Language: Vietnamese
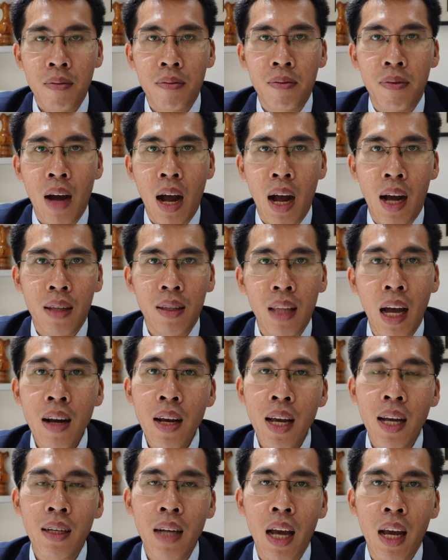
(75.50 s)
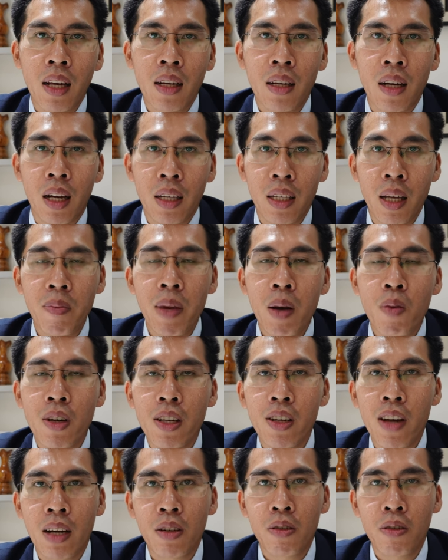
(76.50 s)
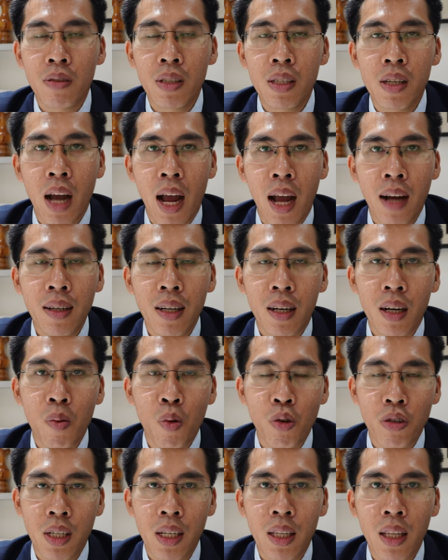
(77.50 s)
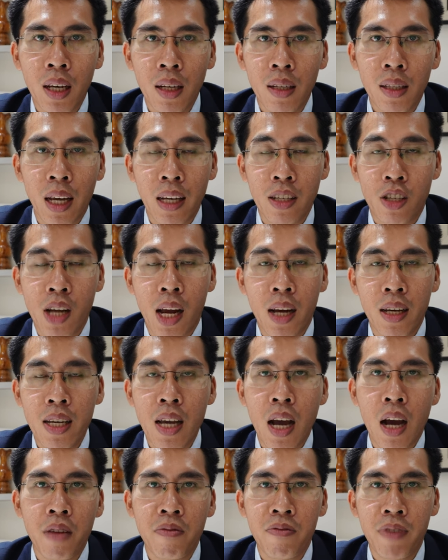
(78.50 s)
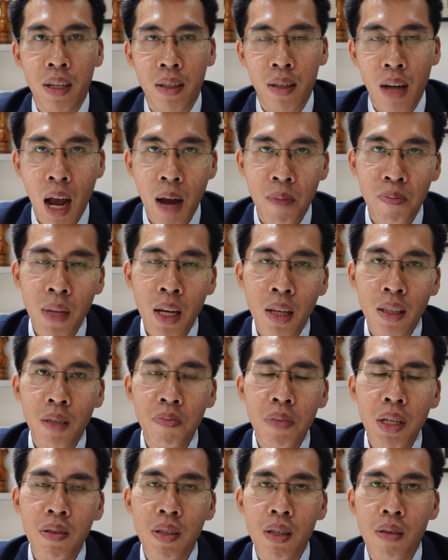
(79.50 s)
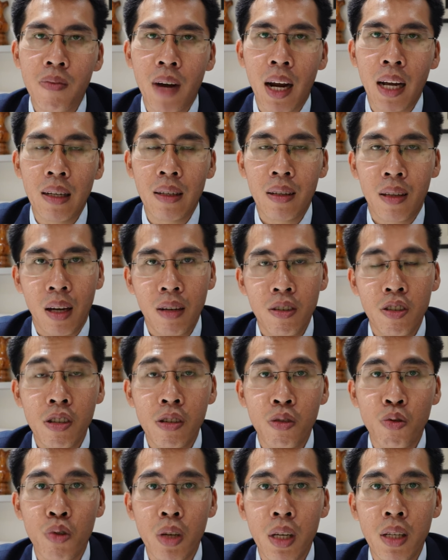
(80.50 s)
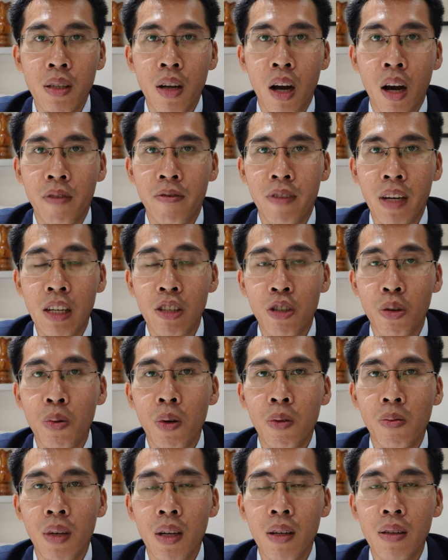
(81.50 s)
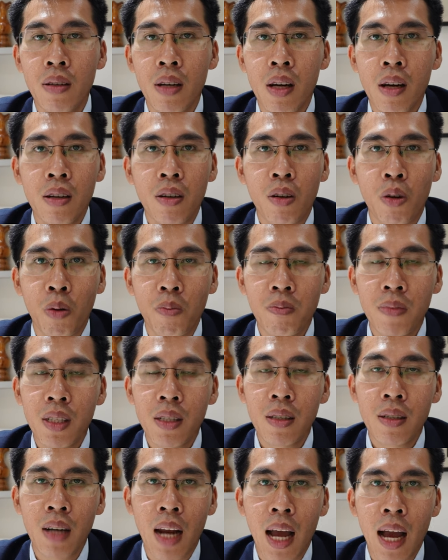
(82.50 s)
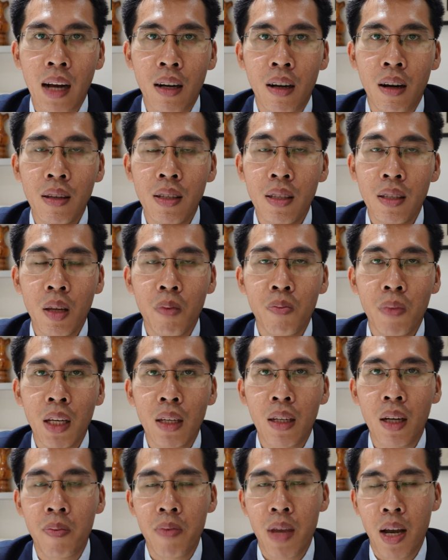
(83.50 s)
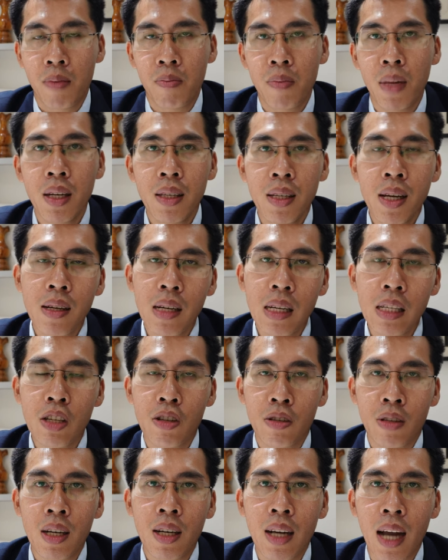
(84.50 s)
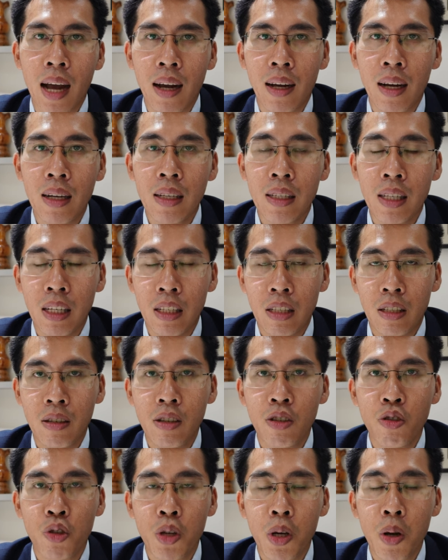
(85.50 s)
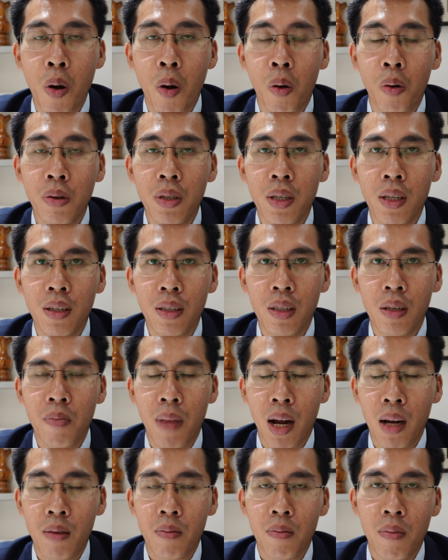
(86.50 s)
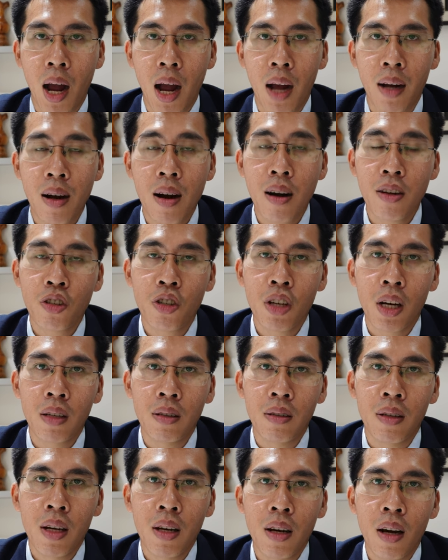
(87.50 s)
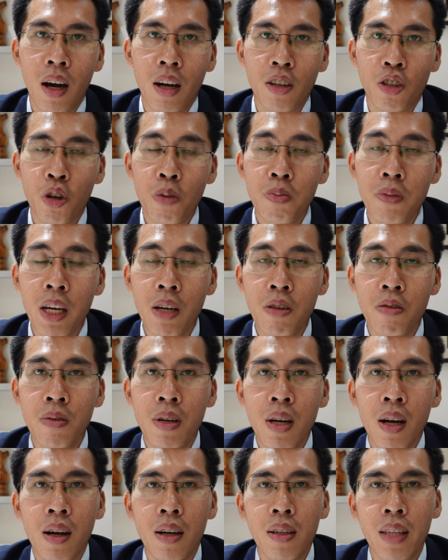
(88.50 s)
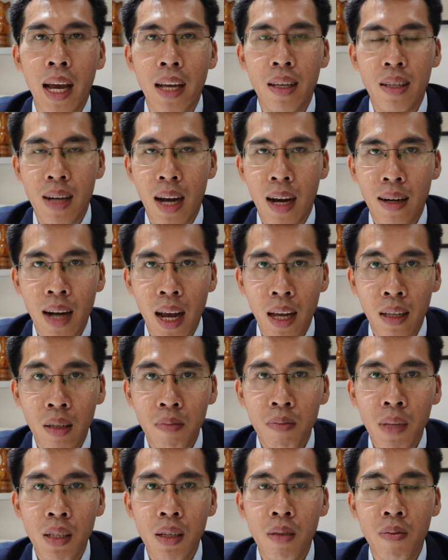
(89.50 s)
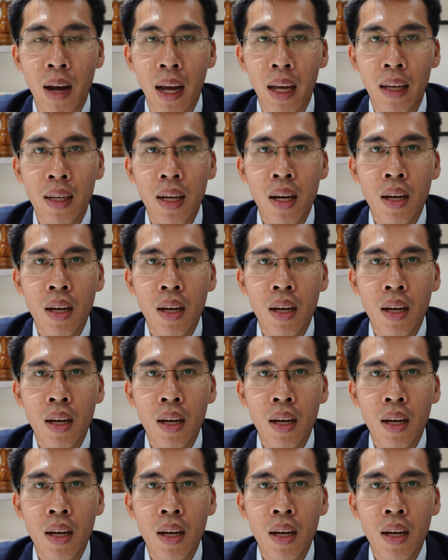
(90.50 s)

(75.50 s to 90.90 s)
Và Tấn hiện nay là giám đốc kinh doanh của dự án The Global City ở tại sàn e i Việt Nam. Chính vì như vậy, Tấn thường xuyên họp với chủ đầu tư cũng như là có những thông tin cập nhật mới nhất đến cho tất cả các anh chị, thường xuyên hỗ trợ cho bạn bạn urgent ở chốt deal ở tại dự án này. Chính vì như vậy